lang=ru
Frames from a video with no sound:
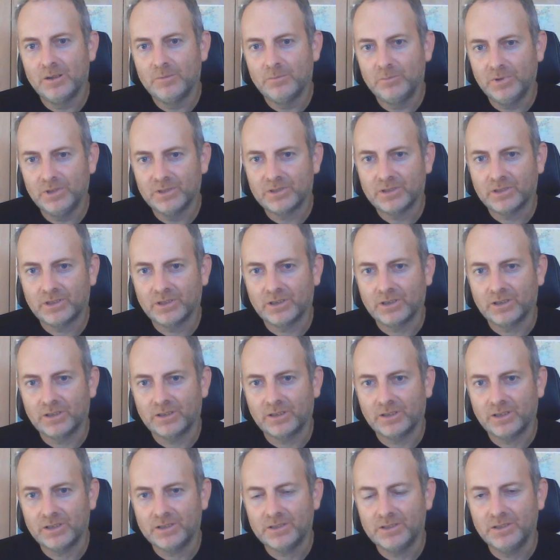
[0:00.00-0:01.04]
Минская
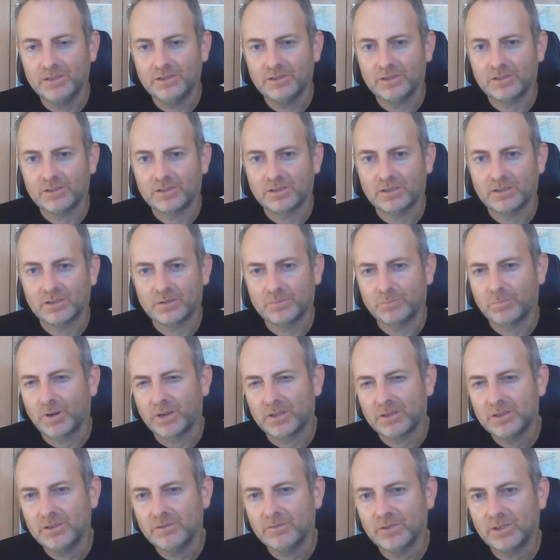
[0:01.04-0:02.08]
гостиница
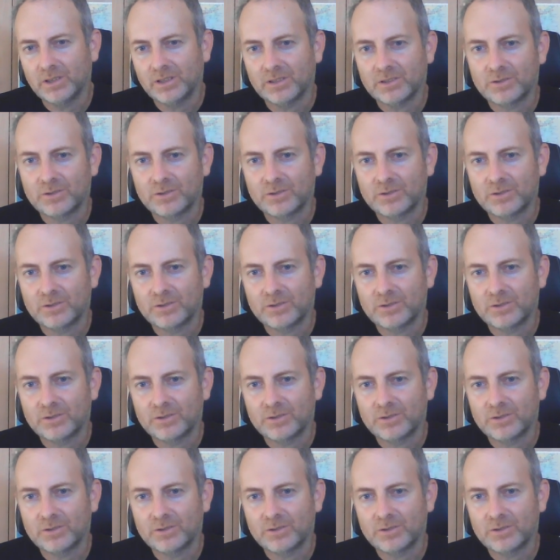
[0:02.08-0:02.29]
спортивная,